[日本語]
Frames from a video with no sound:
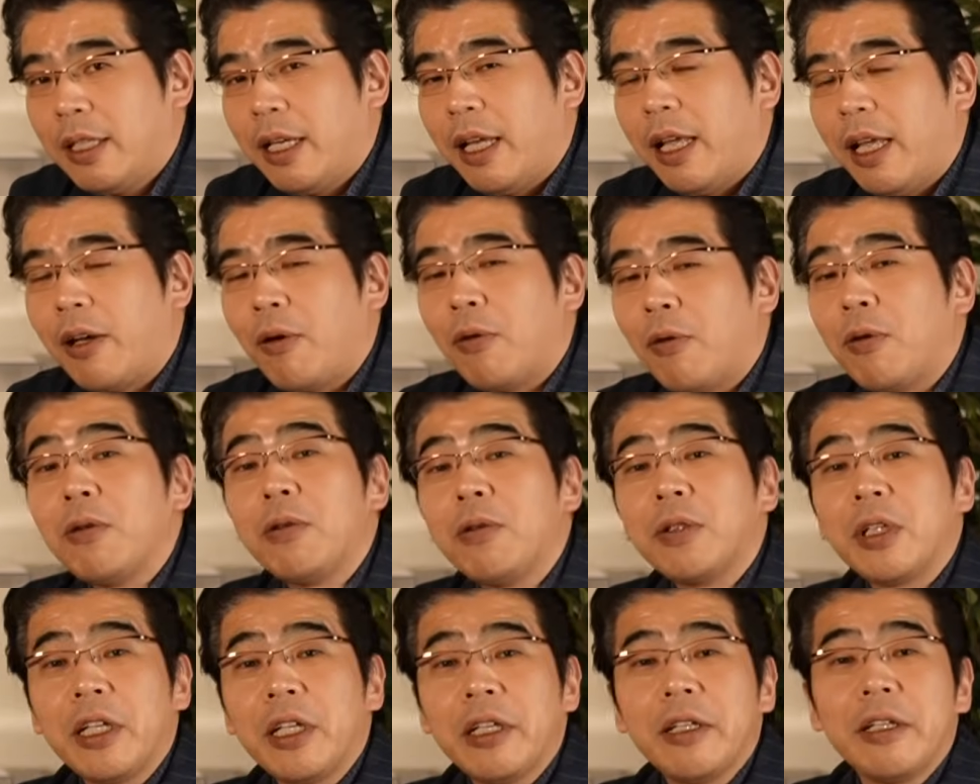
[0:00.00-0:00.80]
えー、これ
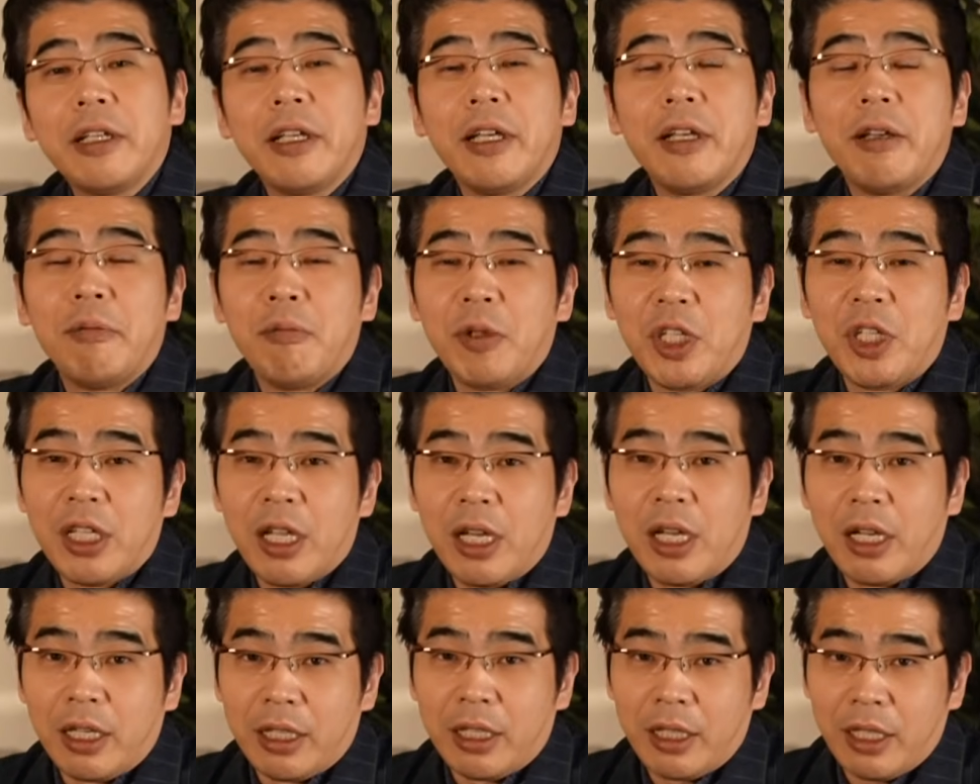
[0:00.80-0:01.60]
をね、えー、見て
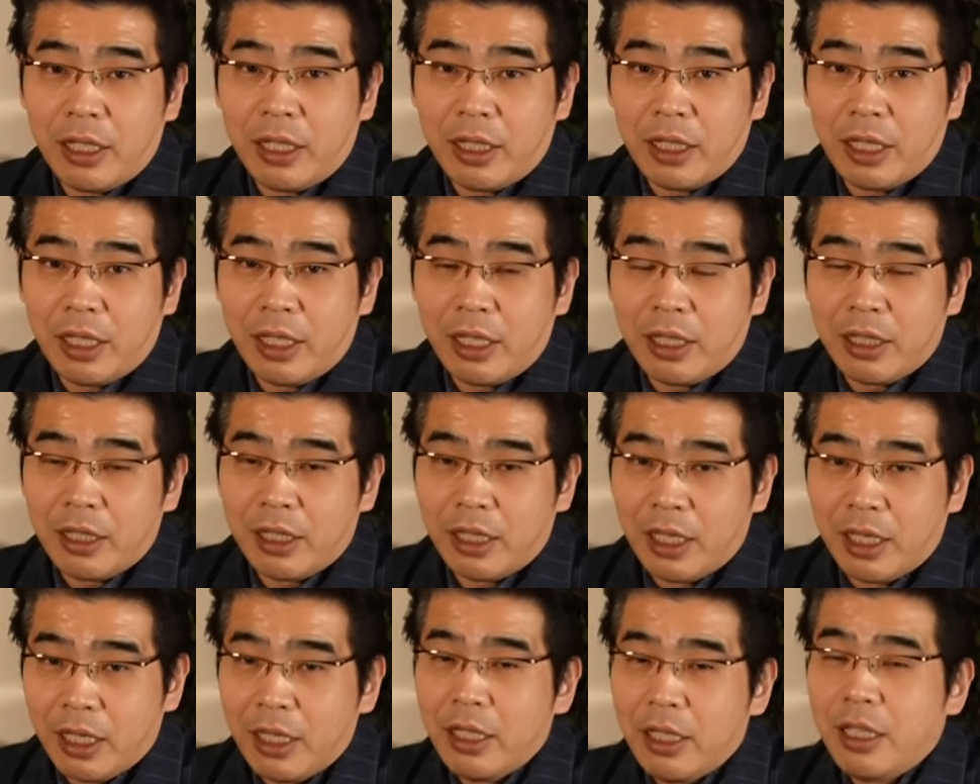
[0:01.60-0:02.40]
あげていただい
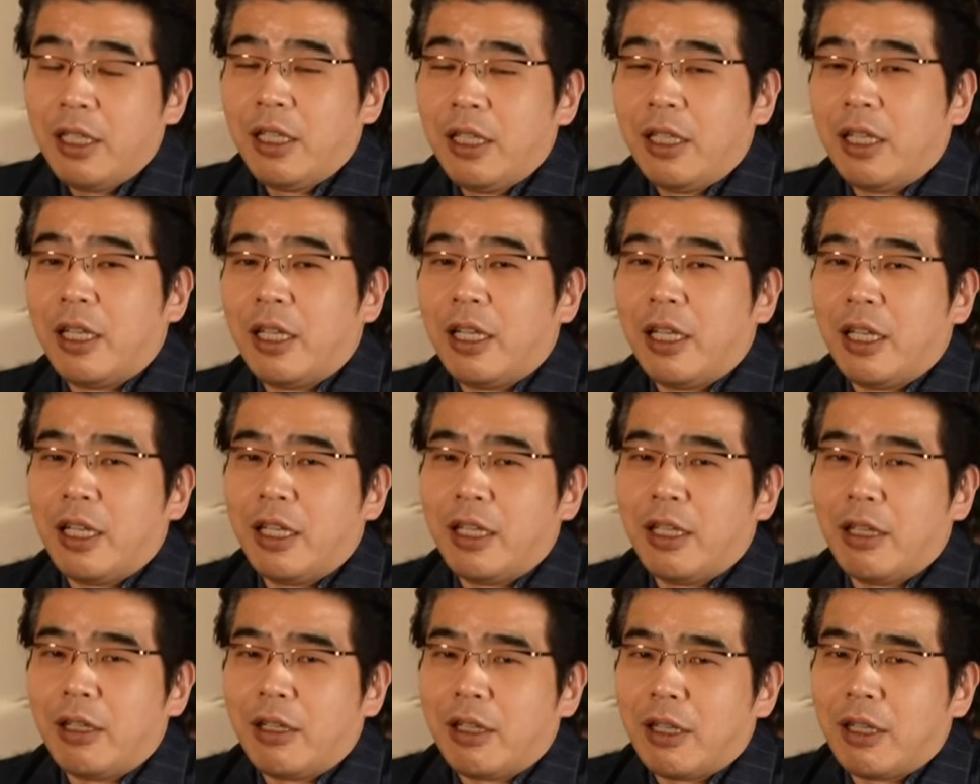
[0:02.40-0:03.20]
て、
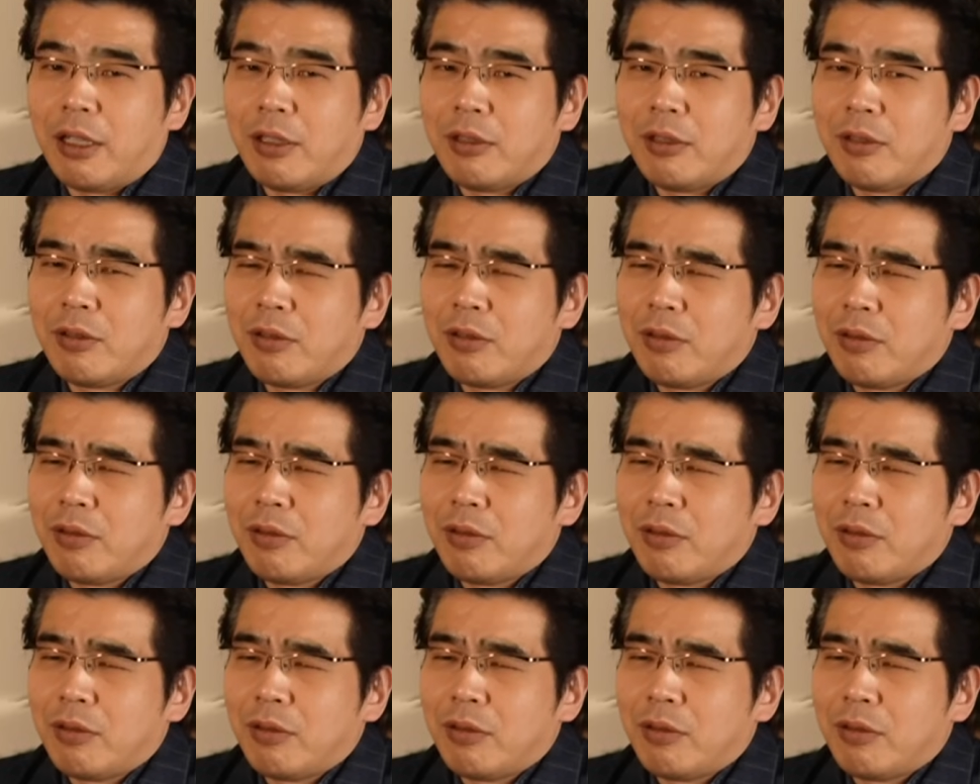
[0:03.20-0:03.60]
えー、なんか